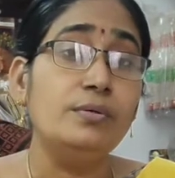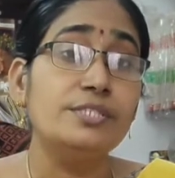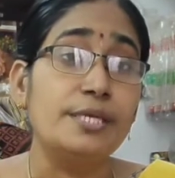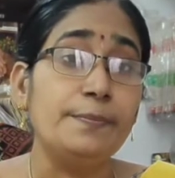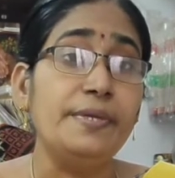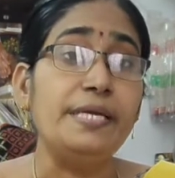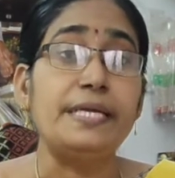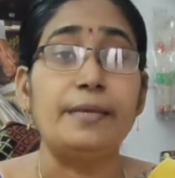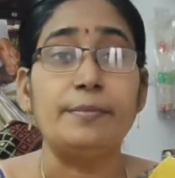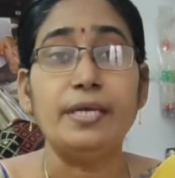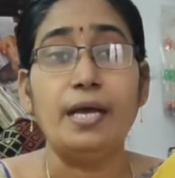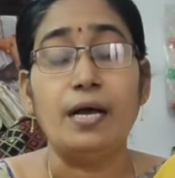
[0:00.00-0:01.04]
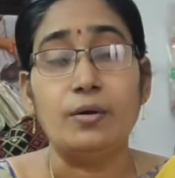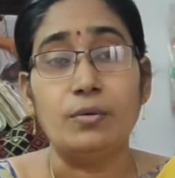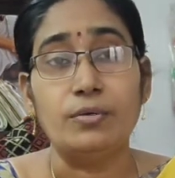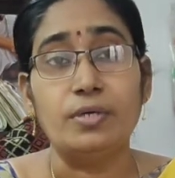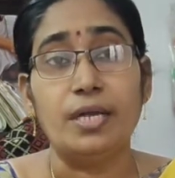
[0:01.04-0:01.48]
చెప్పిన టైంకి ఆ
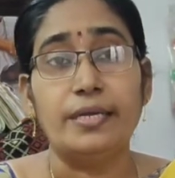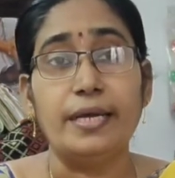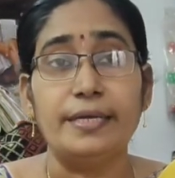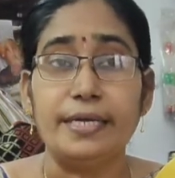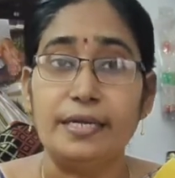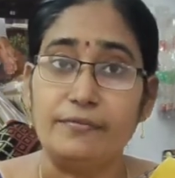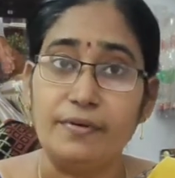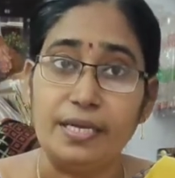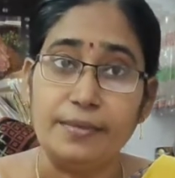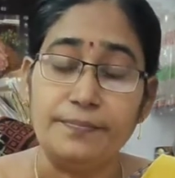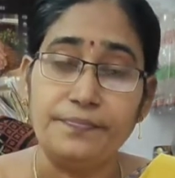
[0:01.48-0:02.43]
కోర్టు హాల్కి అటెండ్ అవ్వాలి